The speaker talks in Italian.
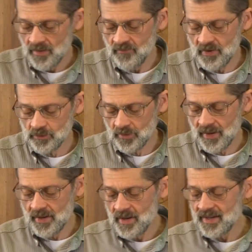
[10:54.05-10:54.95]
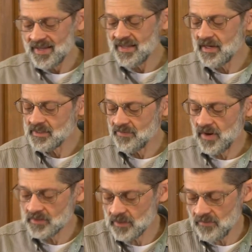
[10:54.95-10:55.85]
Visto che chi riceve
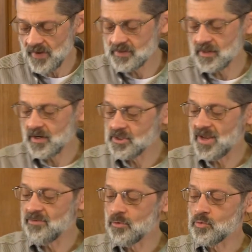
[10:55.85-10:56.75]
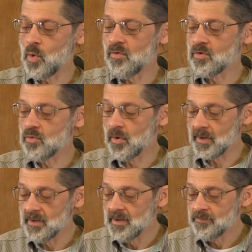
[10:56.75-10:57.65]
la salvezza riceve un nuovo cuore,